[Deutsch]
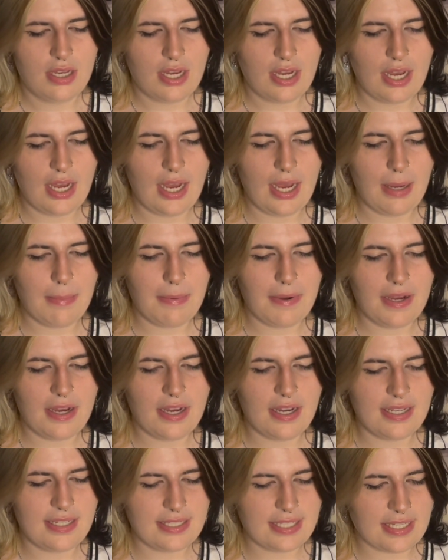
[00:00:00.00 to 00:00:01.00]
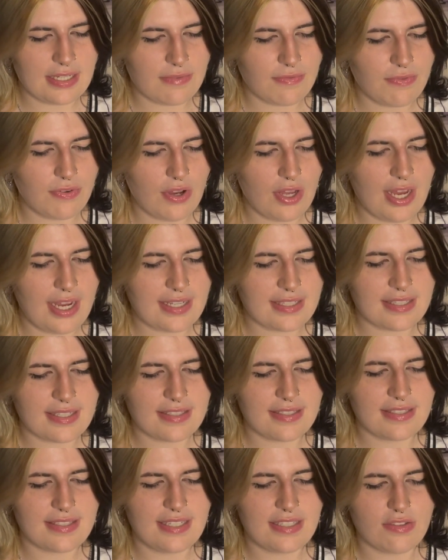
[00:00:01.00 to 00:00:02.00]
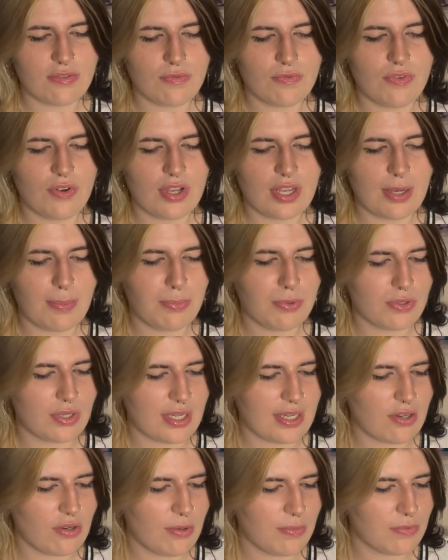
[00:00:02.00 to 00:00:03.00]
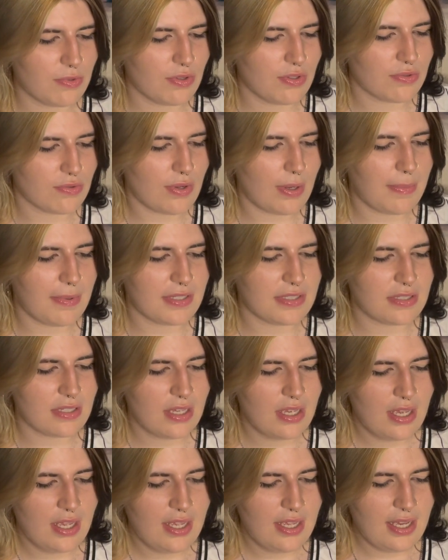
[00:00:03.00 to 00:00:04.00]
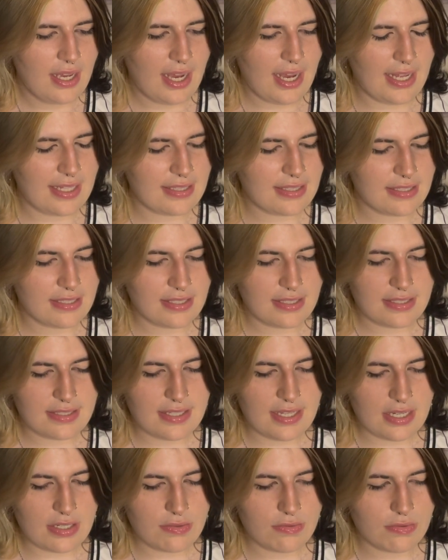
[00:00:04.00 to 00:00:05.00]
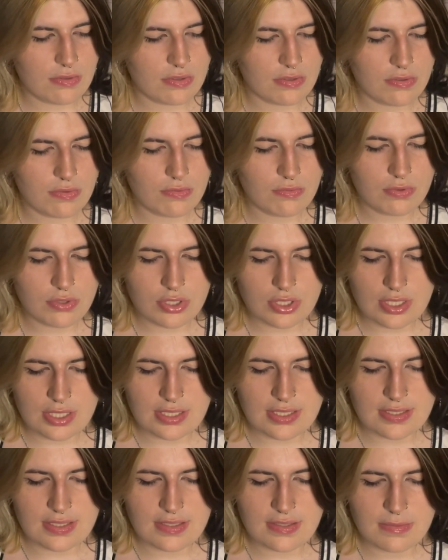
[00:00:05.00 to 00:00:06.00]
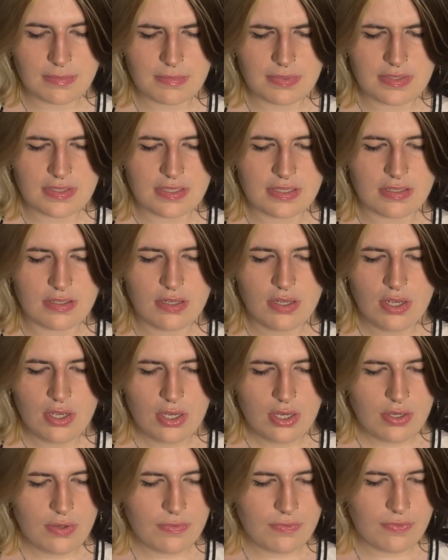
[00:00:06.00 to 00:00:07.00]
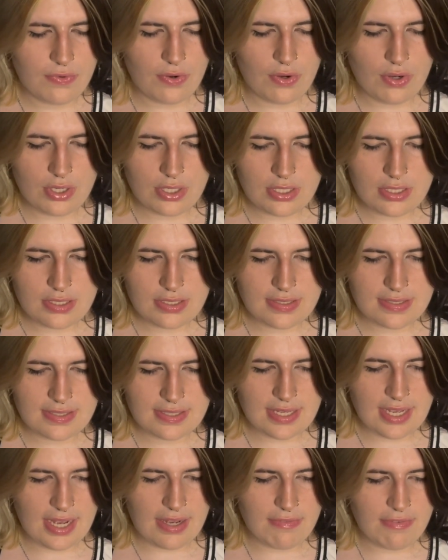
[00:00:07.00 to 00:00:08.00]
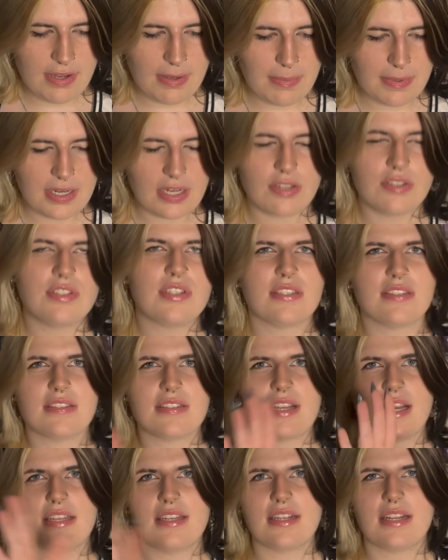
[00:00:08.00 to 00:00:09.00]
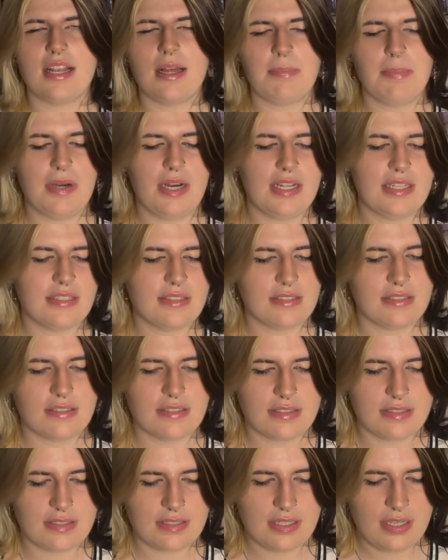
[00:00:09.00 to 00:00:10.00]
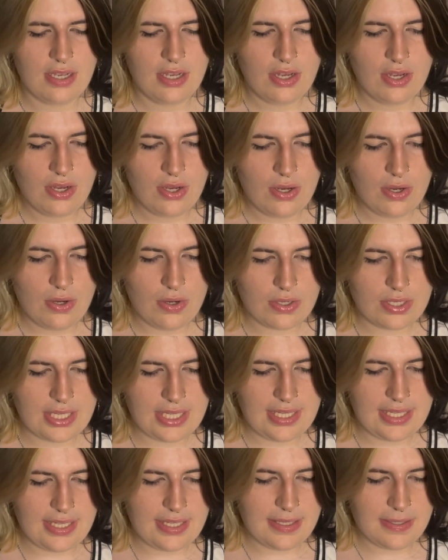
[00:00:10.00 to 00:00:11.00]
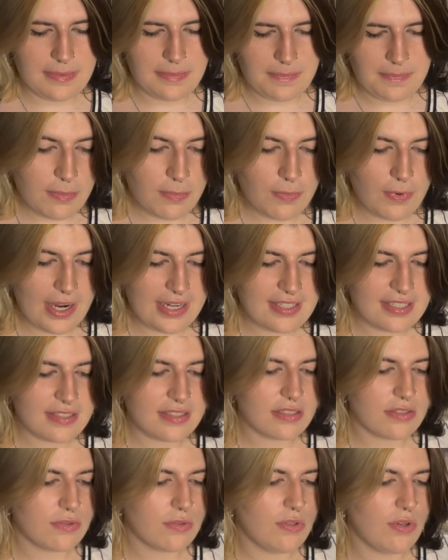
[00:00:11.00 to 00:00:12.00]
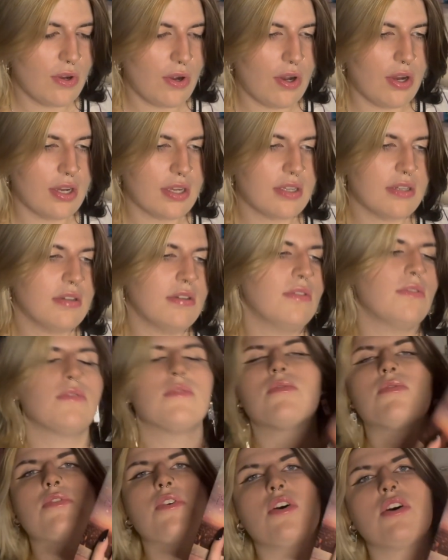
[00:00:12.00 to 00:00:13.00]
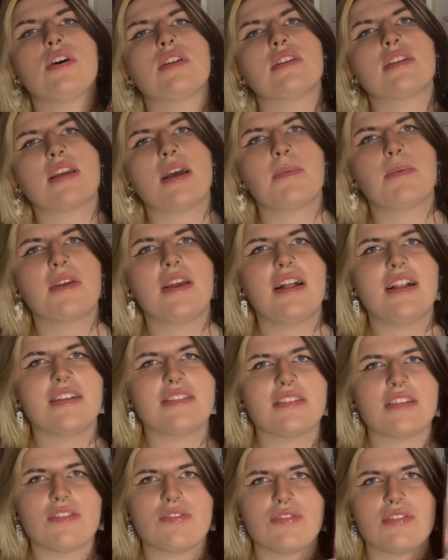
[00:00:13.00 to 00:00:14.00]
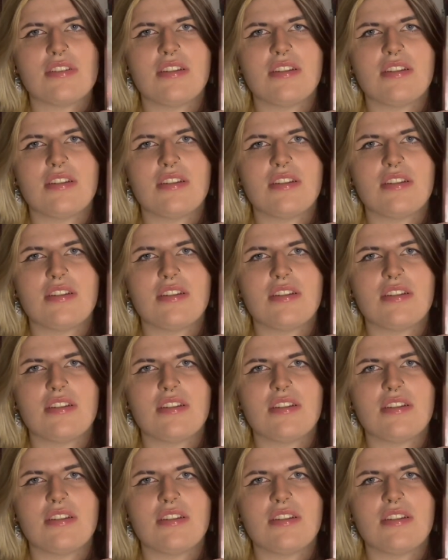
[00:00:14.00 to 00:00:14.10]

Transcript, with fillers: Aber ich hatte voll Angst, dass es jetzt so voll kaputt ankommt oder so, aber es hat einen sehr guten Zustand. Es ist ein bisschen vorne das Cover, aber dadurch, dass es keine Klappe hat, ist es okay. Writers in New York von Gabriela Santos